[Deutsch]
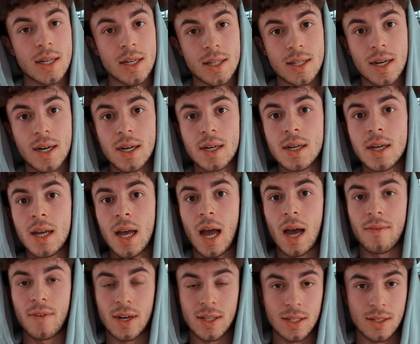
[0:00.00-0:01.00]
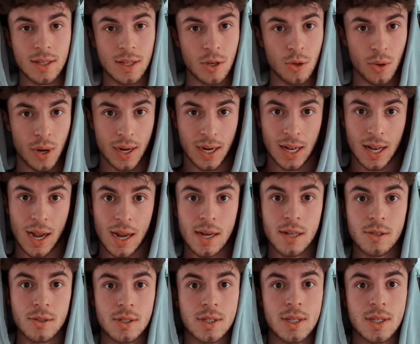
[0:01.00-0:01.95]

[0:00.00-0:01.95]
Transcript: denn da erwartet dich noch ein kleiner